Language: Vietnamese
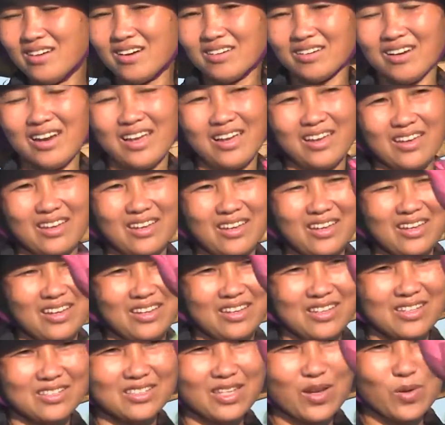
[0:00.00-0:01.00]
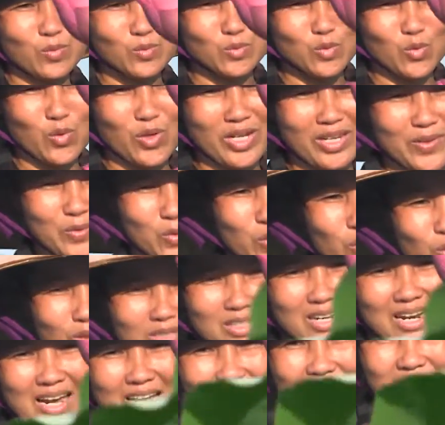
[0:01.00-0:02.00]
được này vâng. Xong rồi dụ
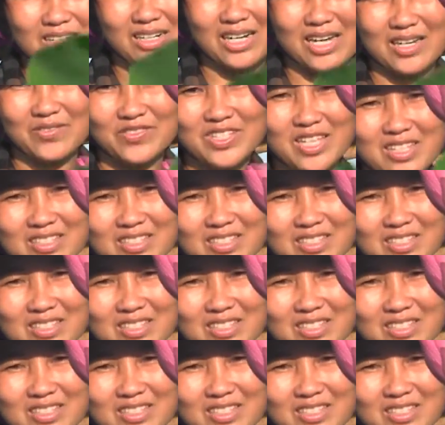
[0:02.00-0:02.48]
như là những